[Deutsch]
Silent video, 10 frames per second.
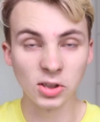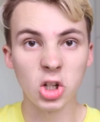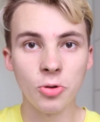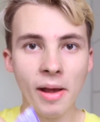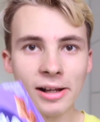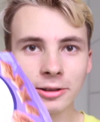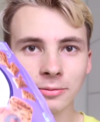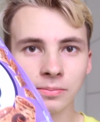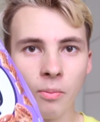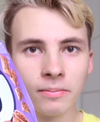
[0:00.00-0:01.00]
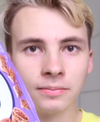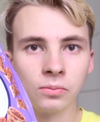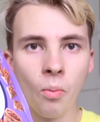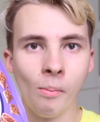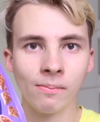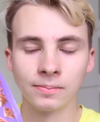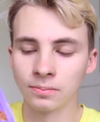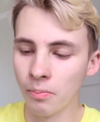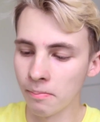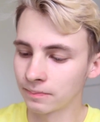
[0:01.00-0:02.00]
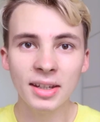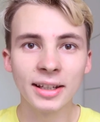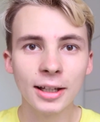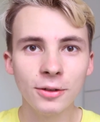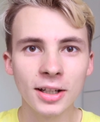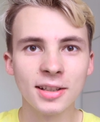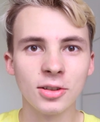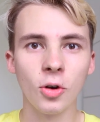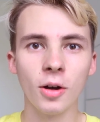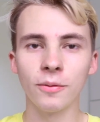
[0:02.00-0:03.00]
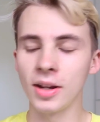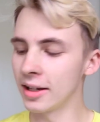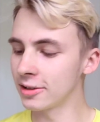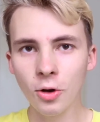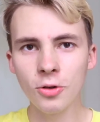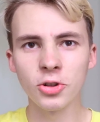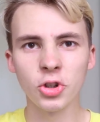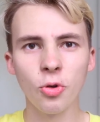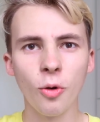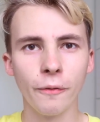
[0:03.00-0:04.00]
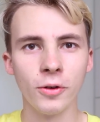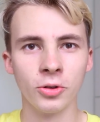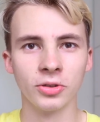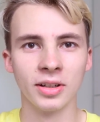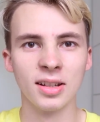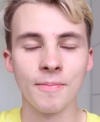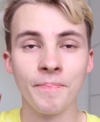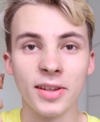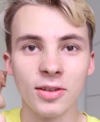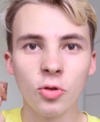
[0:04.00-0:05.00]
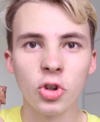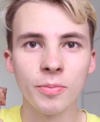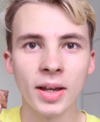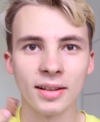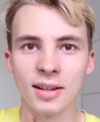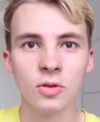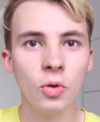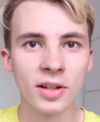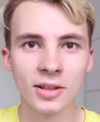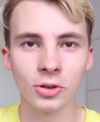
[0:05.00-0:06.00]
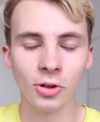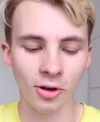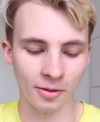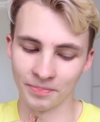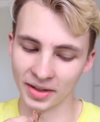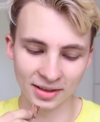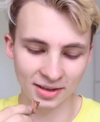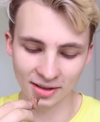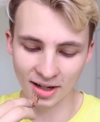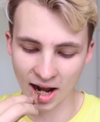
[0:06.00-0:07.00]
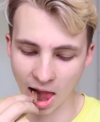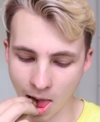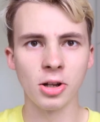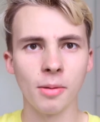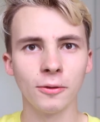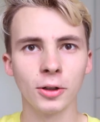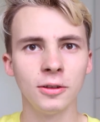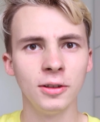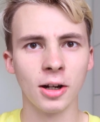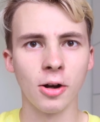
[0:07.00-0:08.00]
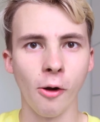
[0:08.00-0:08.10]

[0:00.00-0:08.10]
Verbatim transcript: Das schmeckt. Mmh. Ihr kennt vielleicht diese Cornflakes, wo auch so Schokofüllung drin ist. So schmeckt das, nur nicht so trocken. Richtig geil. Ich glaube, die werde ich wieder